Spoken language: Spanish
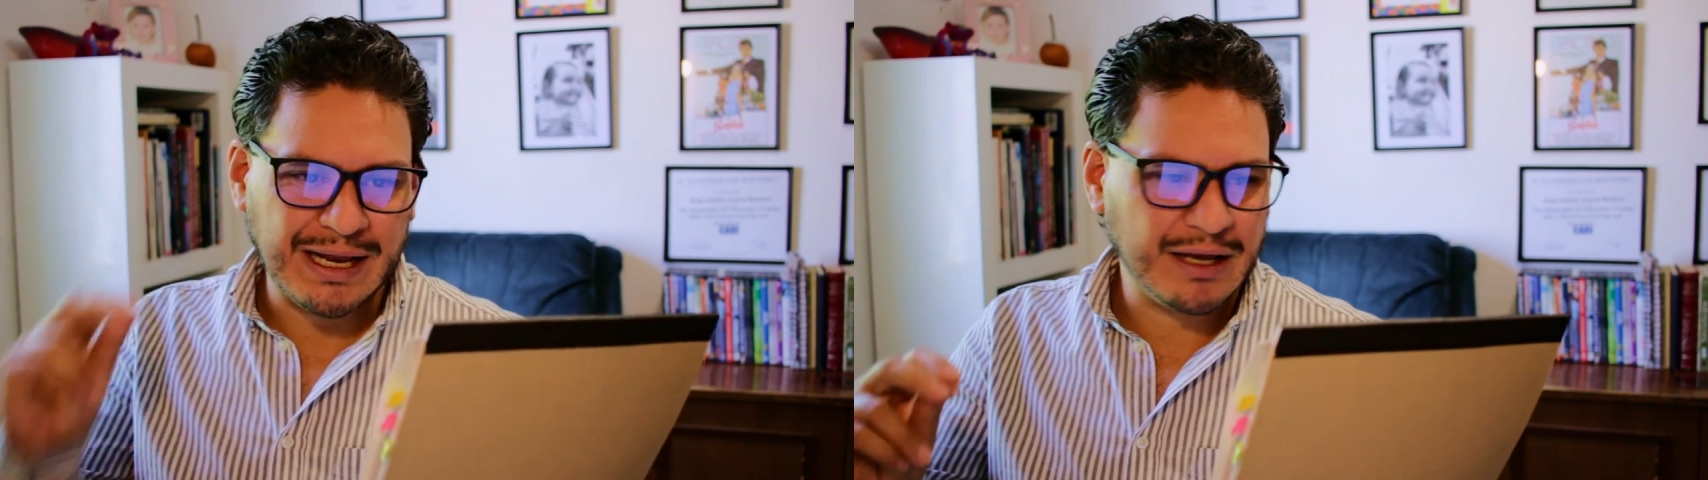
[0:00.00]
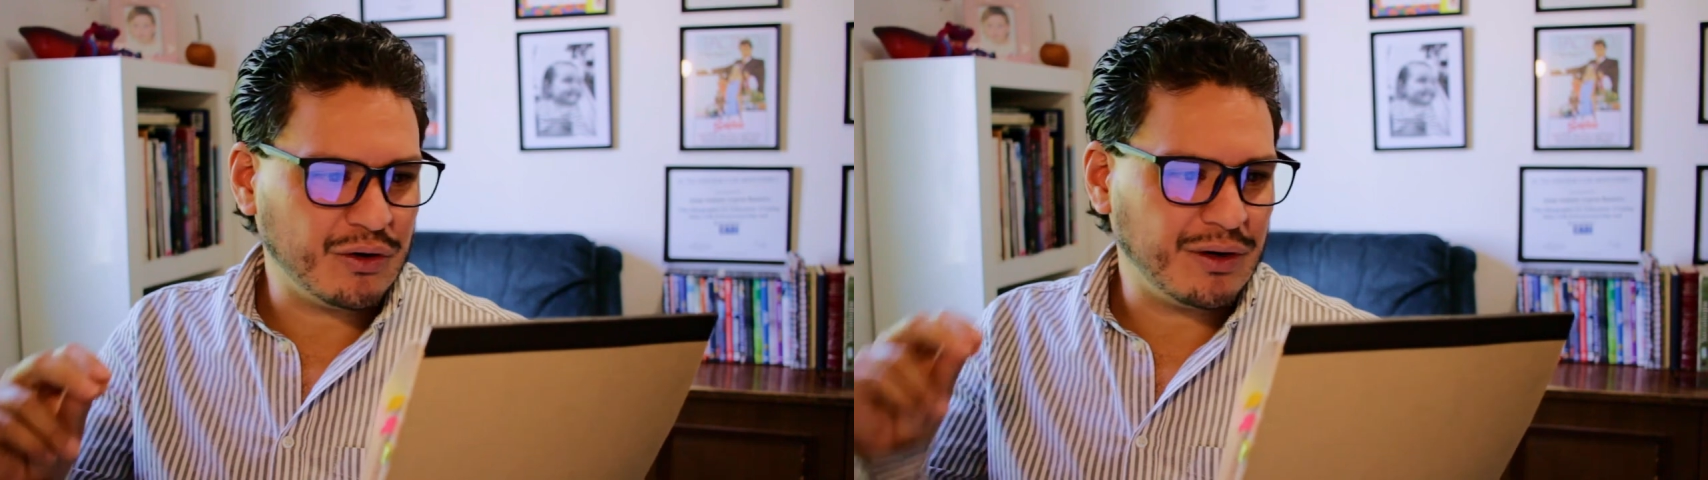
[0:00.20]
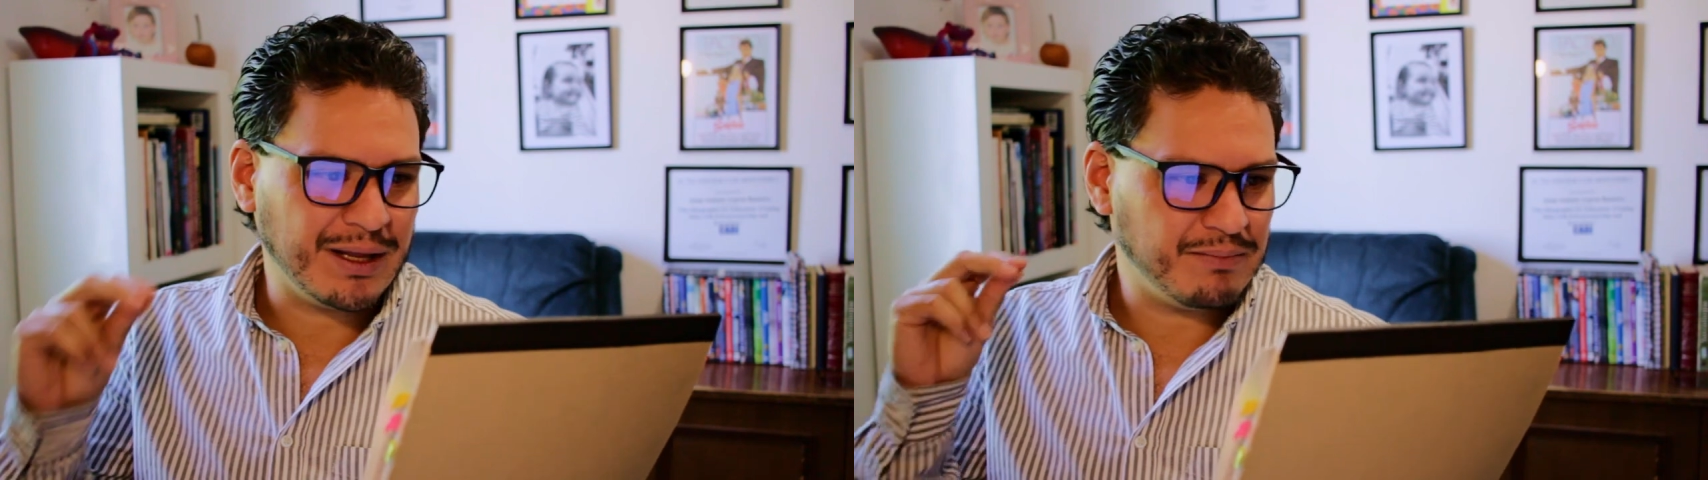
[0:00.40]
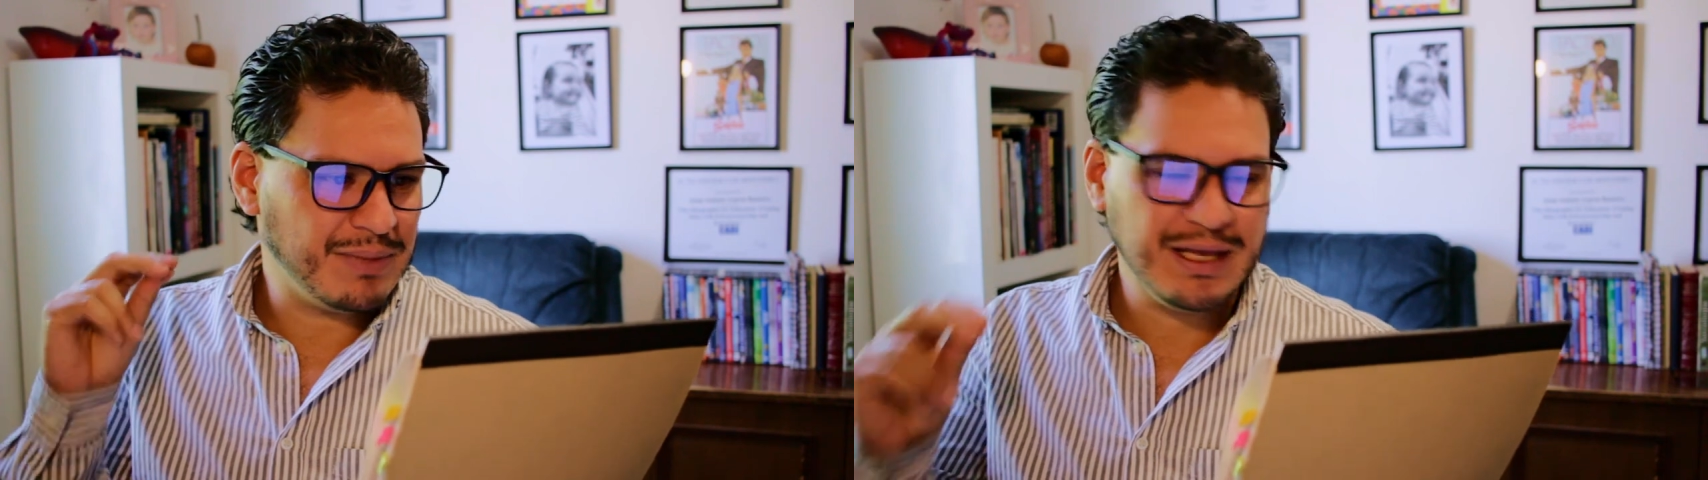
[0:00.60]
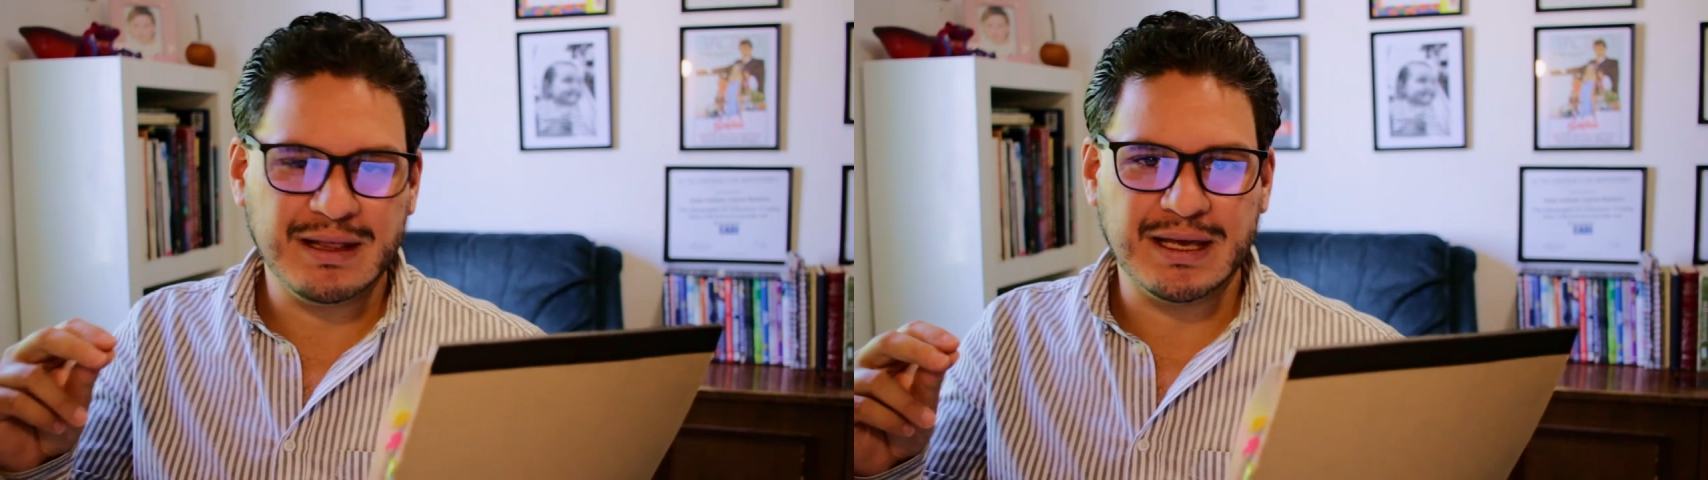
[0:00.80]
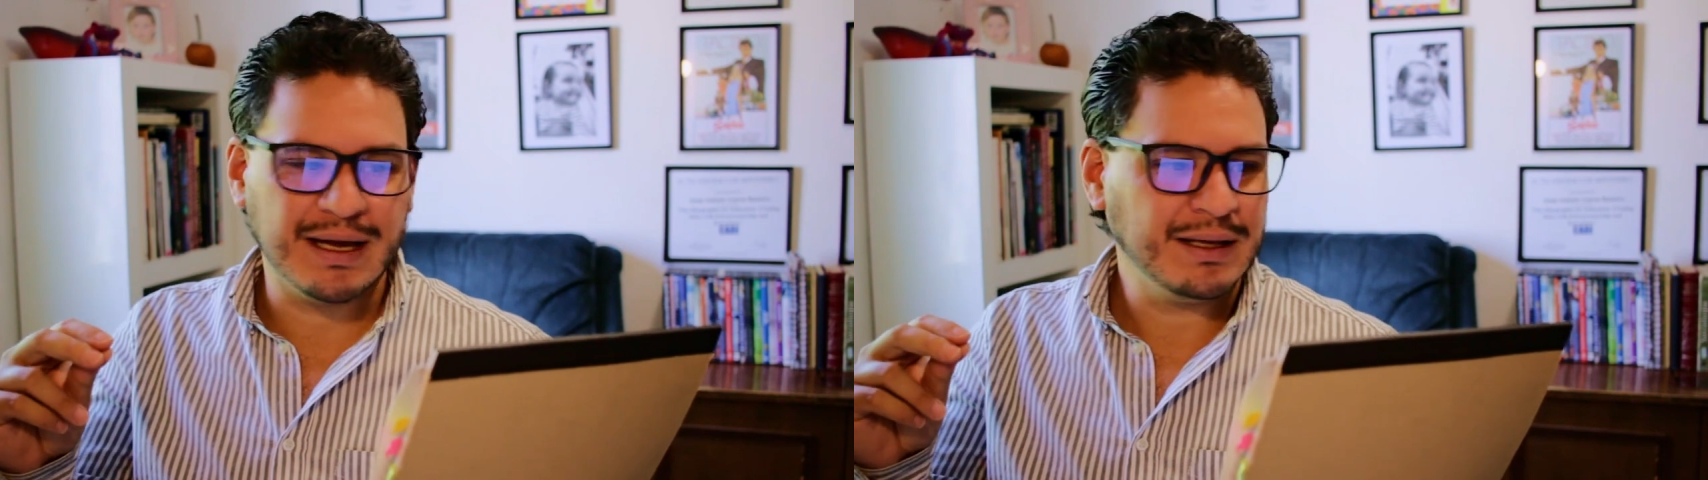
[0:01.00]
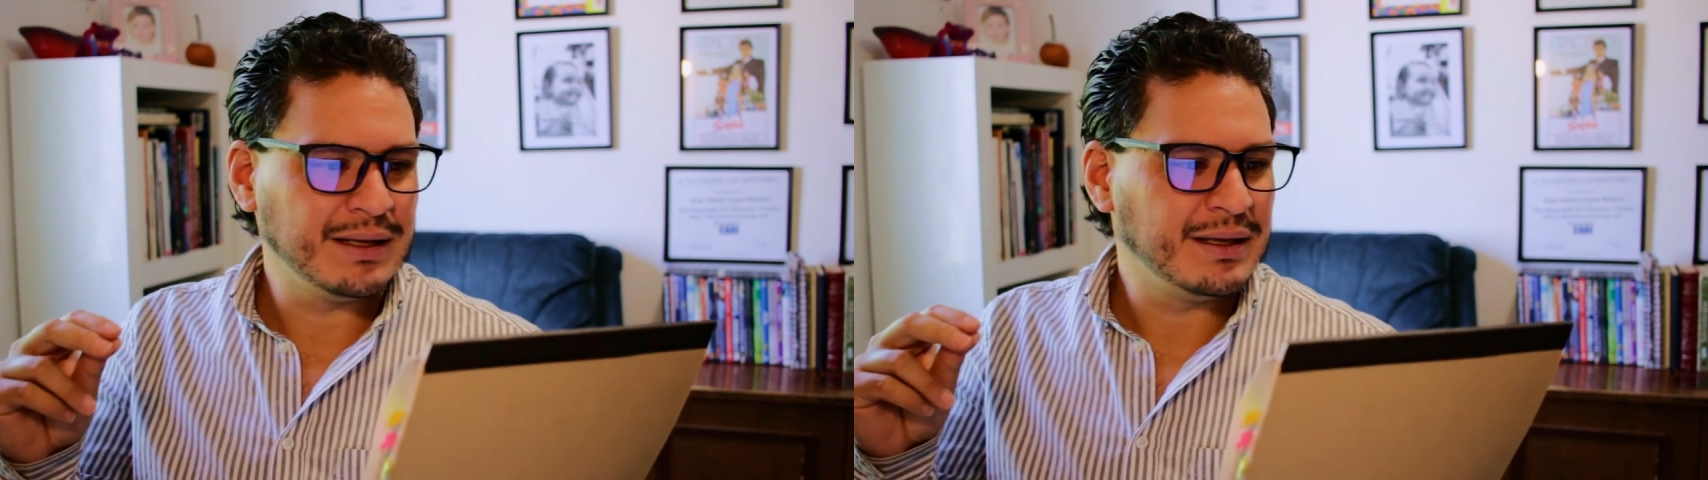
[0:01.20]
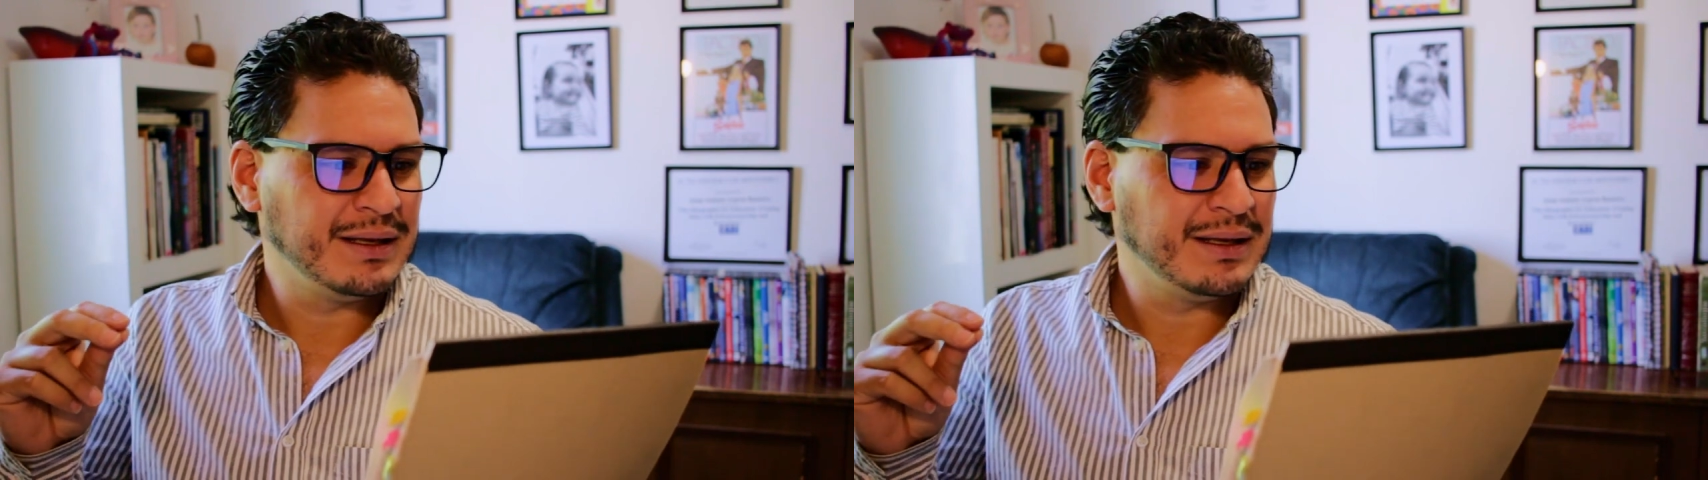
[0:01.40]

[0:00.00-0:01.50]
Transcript: ego, la envidia,